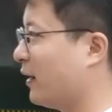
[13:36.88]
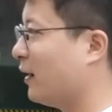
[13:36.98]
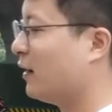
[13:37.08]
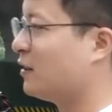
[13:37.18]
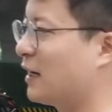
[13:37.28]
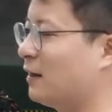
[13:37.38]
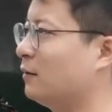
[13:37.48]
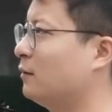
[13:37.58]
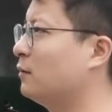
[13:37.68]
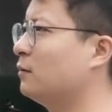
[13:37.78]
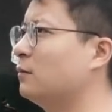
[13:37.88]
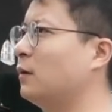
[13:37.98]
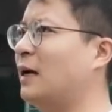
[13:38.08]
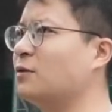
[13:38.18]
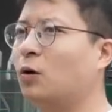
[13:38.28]
以像
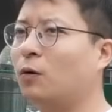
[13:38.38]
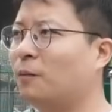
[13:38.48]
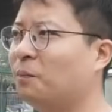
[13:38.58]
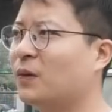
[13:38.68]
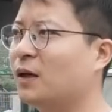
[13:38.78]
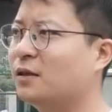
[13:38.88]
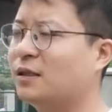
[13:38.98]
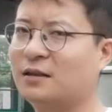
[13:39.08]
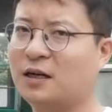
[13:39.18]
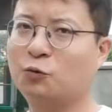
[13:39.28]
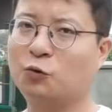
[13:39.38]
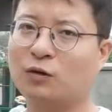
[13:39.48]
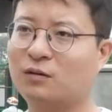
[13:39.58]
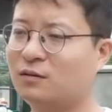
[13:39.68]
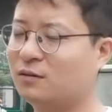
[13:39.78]
杭州、像成
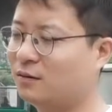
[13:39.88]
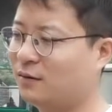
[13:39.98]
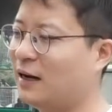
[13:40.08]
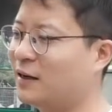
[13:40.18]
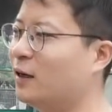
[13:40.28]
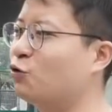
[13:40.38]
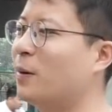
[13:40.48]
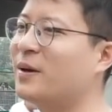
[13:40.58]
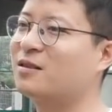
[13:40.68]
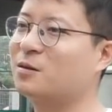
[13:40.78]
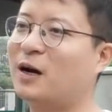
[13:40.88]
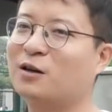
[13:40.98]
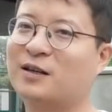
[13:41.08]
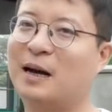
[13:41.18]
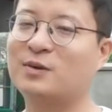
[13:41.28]
都，它可能全面指
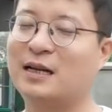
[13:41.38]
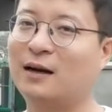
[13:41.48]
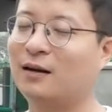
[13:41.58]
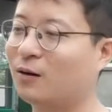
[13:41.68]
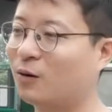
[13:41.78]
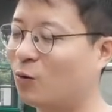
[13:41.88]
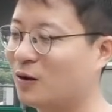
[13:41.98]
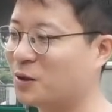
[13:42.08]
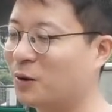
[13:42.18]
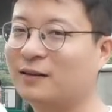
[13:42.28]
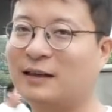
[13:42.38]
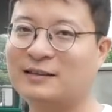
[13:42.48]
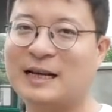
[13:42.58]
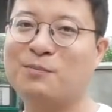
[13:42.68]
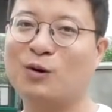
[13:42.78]
标是赶不上广州的，但
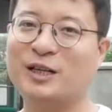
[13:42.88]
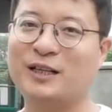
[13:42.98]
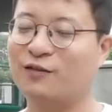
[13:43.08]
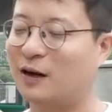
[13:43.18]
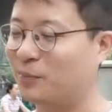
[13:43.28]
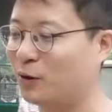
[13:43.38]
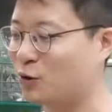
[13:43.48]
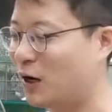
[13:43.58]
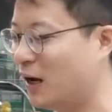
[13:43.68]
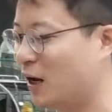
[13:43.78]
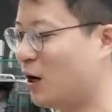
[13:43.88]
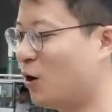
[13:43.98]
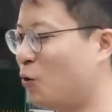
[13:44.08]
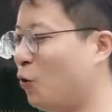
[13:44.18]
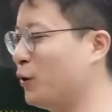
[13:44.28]
是在某些地方，比如说
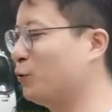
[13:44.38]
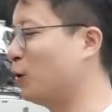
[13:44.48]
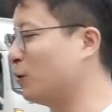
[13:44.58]
货运